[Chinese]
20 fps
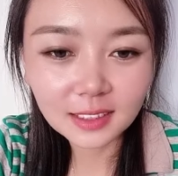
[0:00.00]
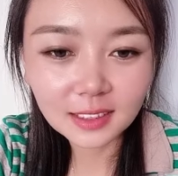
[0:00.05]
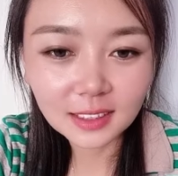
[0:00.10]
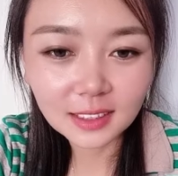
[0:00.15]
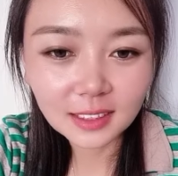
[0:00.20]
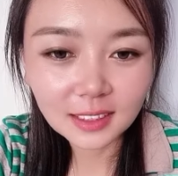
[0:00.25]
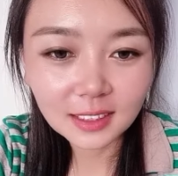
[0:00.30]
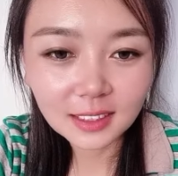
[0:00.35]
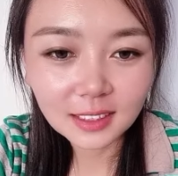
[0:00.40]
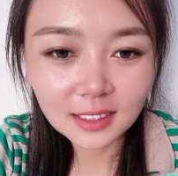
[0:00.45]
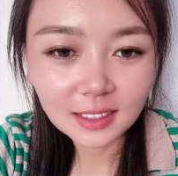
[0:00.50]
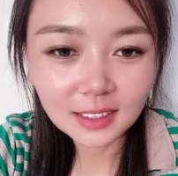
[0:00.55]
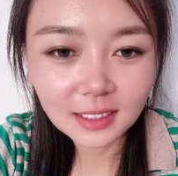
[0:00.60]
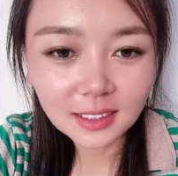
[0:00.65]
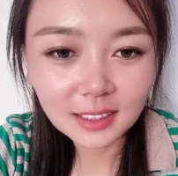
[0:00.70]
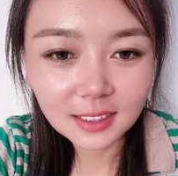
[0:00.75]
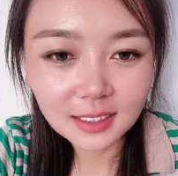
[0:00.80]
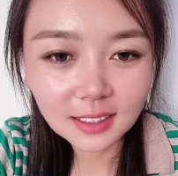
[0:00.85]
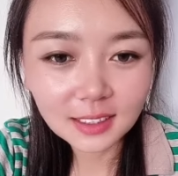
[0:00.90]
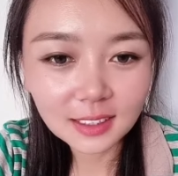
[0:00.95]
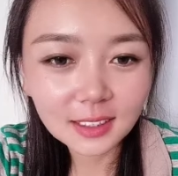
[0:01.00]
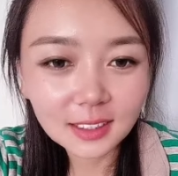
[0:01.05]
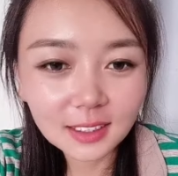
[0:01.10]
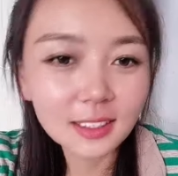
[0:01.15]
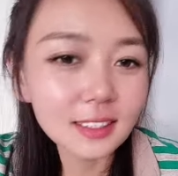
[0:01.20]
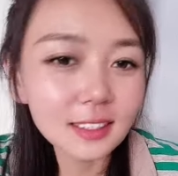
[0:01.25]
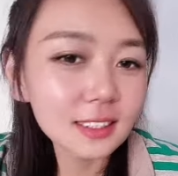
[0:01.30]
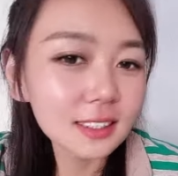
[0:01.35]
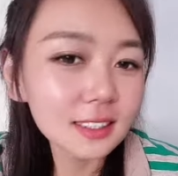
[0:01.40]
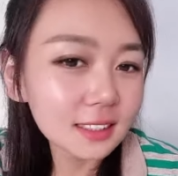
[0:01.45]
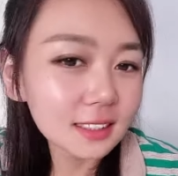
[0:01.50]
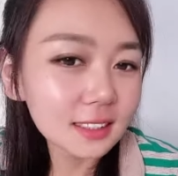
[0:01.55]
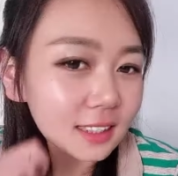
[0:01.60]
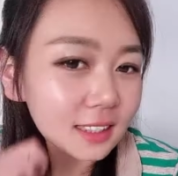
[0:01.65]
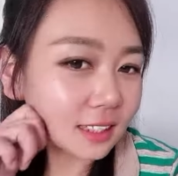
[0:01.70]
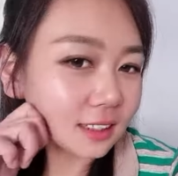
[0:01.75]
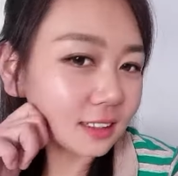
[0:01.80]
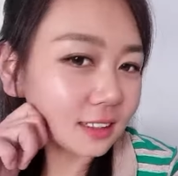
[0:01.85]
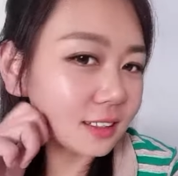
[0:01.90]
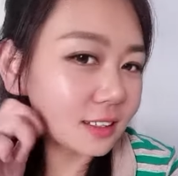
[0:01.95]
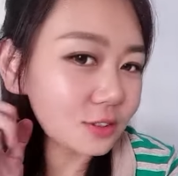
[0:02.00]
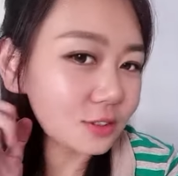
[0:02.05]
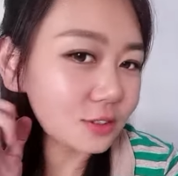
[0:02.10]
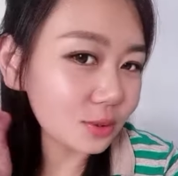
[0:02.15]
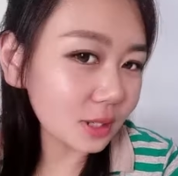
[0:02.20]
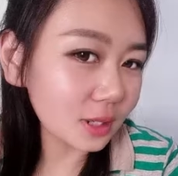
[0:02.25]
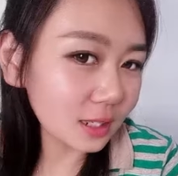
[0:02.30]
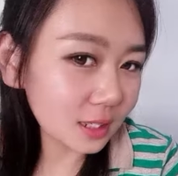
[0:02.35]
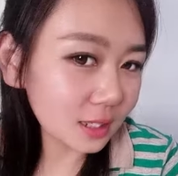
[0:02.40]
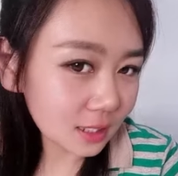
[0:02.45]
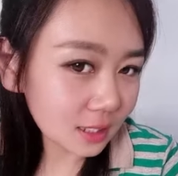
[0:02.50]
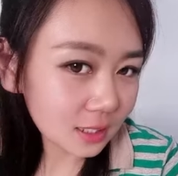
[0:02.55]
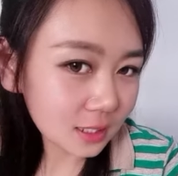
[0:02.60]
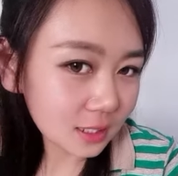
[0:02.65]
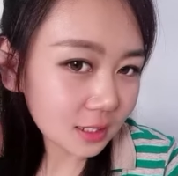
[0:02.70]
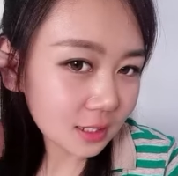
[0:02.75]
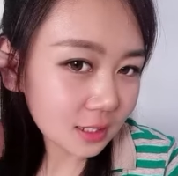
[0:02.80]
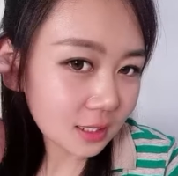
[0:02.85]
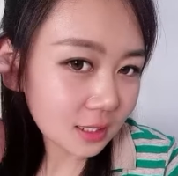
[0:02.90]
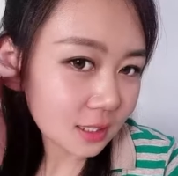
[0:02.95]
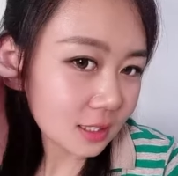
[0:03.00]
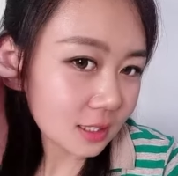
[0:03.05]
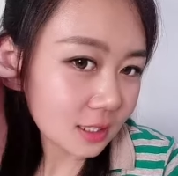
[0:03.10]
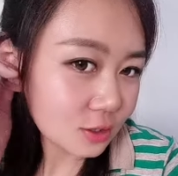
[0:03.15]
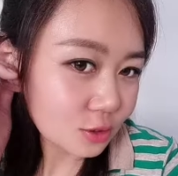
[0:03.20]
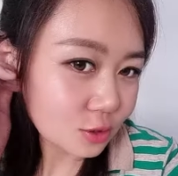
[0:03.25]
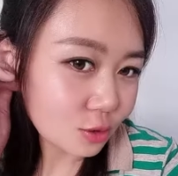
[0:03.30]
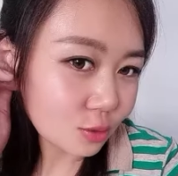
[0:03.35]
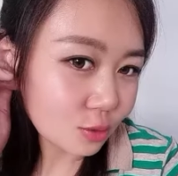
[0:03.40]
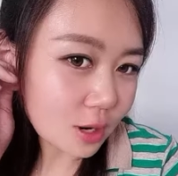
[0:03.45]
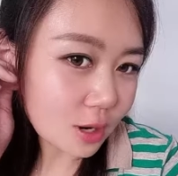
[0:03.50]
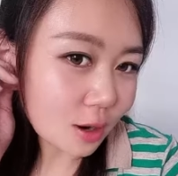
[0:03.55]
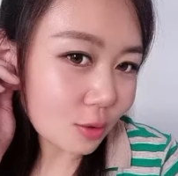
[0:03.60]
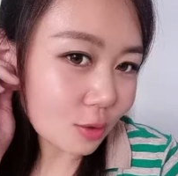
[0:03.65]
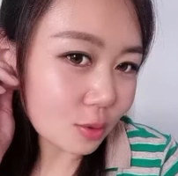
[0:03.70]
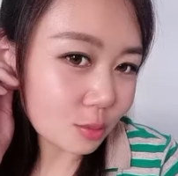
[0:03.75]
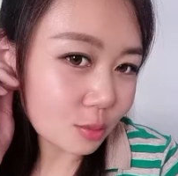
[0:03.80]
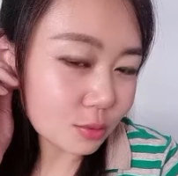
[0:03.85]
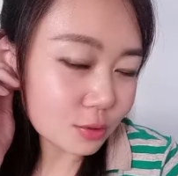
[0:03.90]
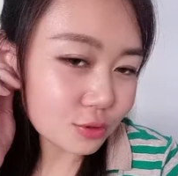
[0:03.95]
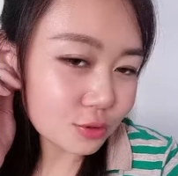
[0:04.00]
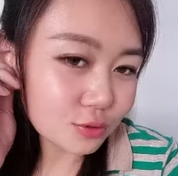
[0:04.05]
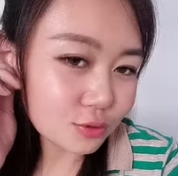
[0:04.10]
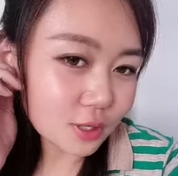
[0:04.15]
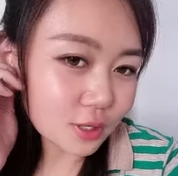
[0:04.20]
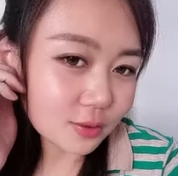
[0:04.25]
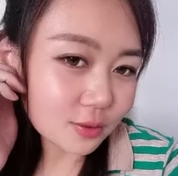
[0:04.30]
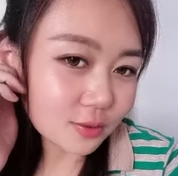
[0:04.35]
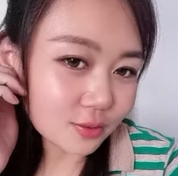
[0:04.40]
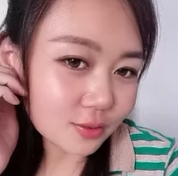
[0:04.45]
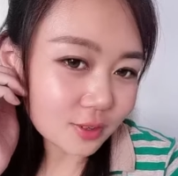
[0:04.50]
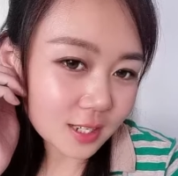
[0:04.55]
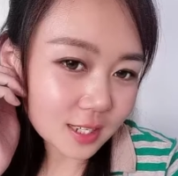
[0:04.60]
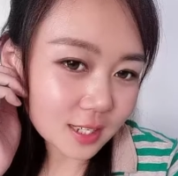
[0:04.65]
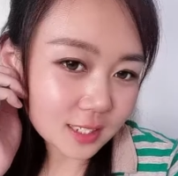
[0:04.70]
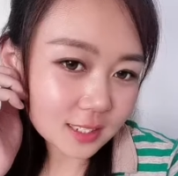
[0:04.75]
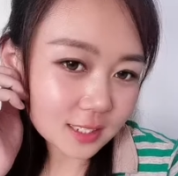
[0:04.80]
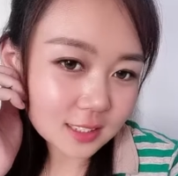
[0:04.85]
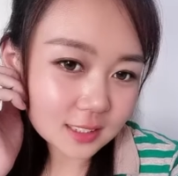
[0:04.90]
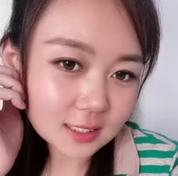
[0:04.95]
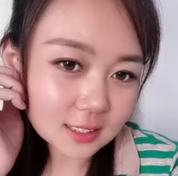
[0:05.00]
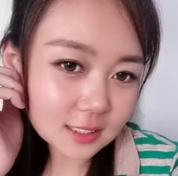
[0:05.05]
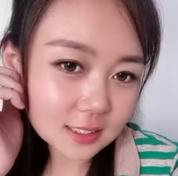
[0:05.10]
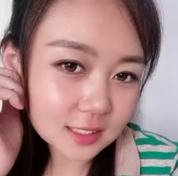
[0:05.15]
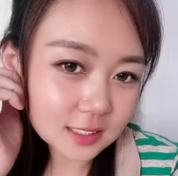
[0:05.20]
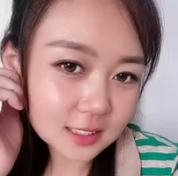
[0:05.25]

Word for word: 嗯，大哥说了，翠花，我不缺鱼呀。